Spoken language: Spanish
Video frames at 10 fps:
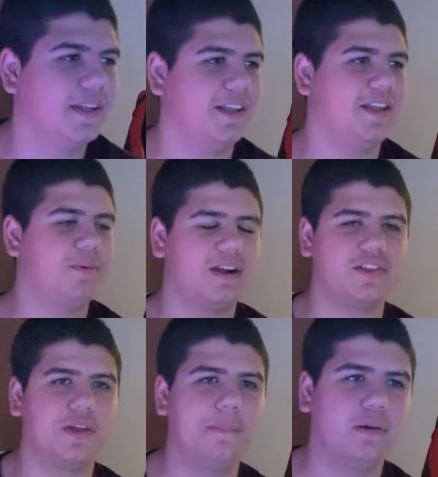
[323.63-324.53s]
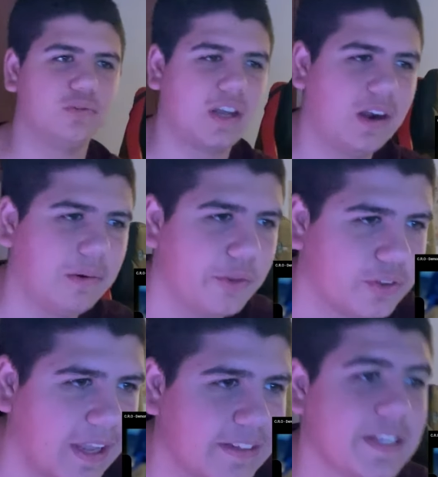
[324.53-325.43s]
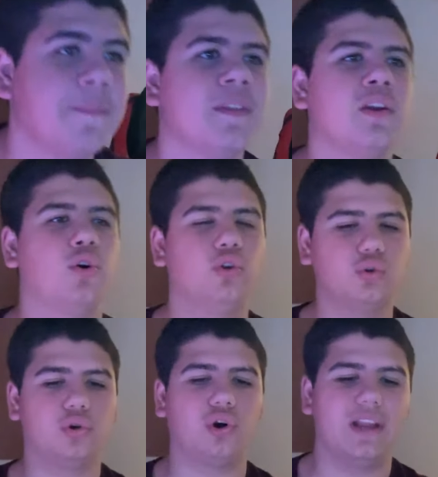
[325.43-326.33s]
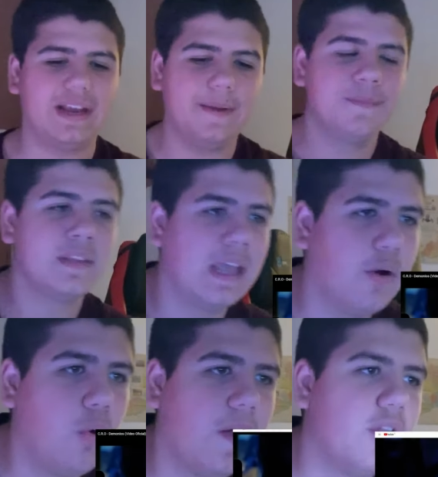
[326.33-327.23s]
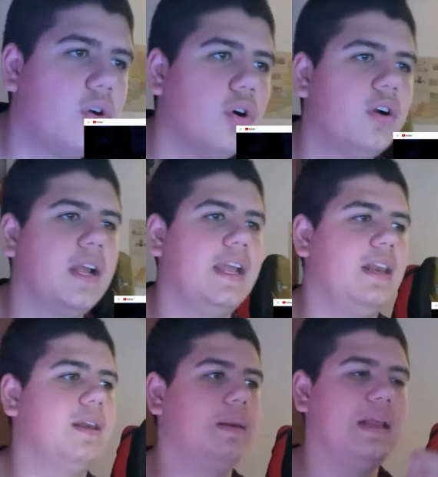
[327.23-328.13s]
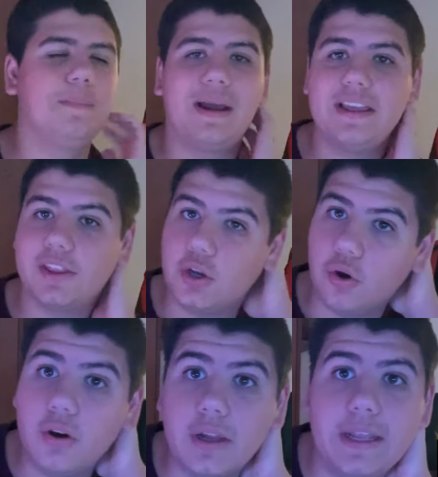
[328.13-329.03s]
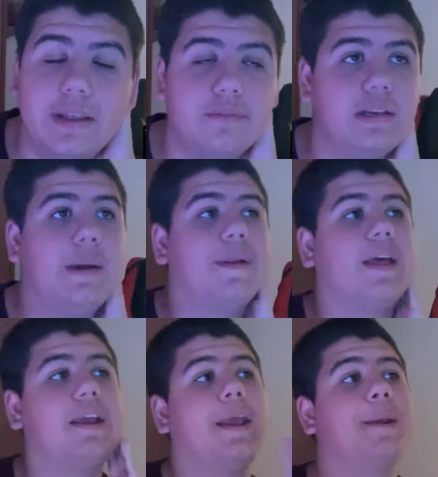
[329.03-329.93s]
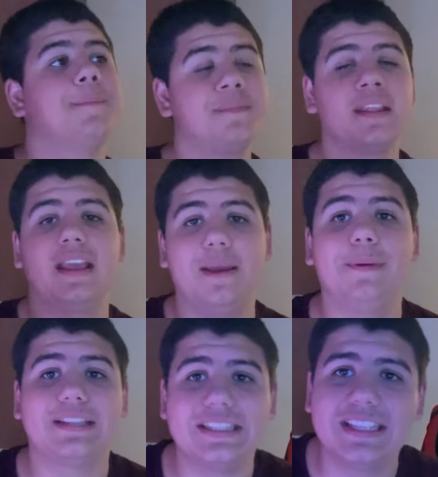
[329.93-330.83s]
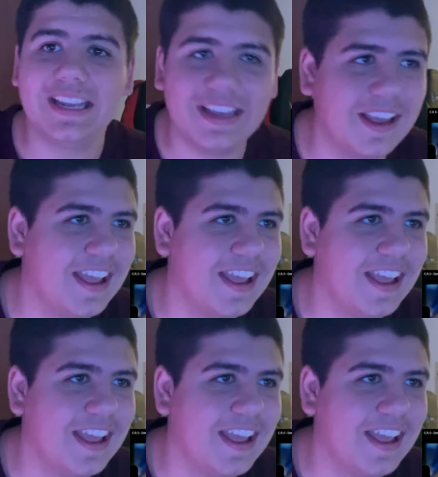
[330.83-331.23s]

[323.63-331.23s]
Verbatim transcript: Eh, es una canción para escucharla cuando estás con tus colegas jugando con el, maíz, ¿no? Eh, la verdad es que es bastante